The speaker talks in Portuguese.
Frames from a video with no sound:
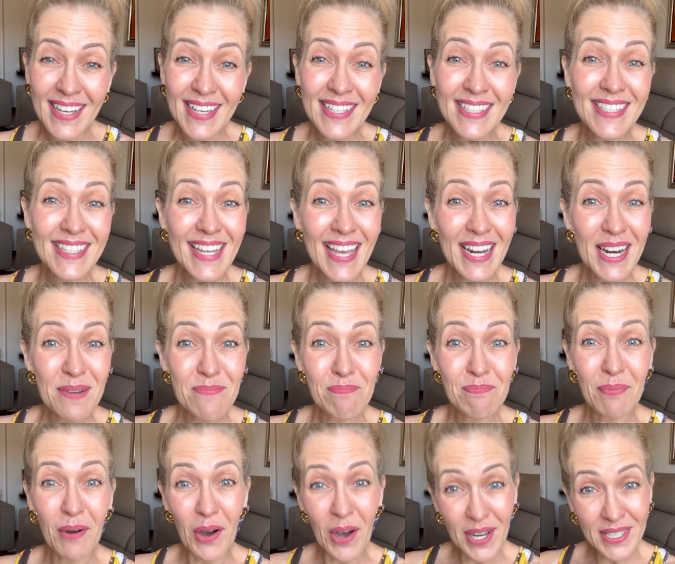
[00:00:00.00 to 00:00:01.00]
Se ela
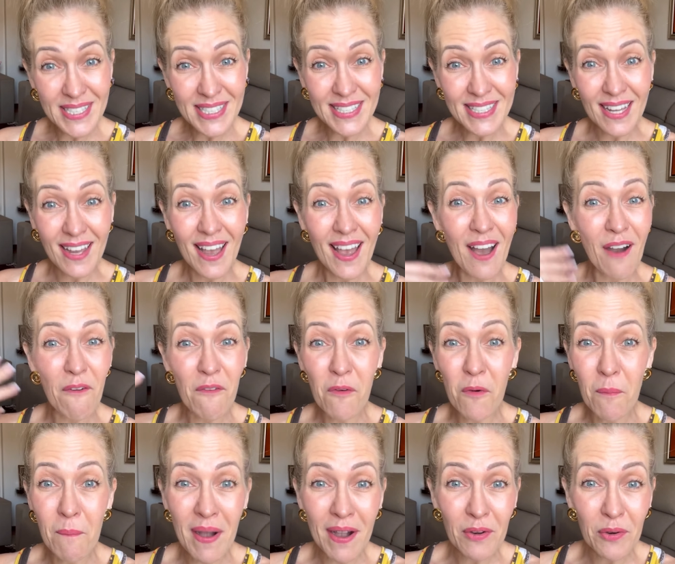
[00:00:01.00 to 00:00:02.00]
posta
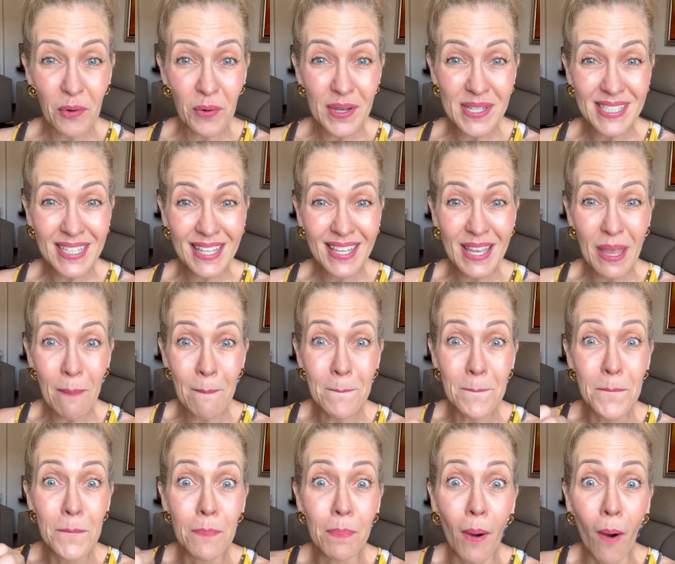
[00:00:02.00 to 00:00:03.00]
alguma coisa que
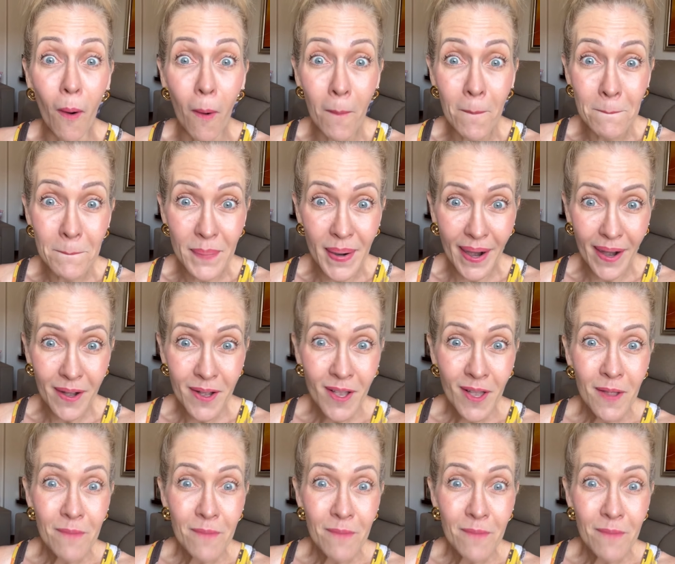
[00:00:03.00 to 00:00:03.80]
bomba,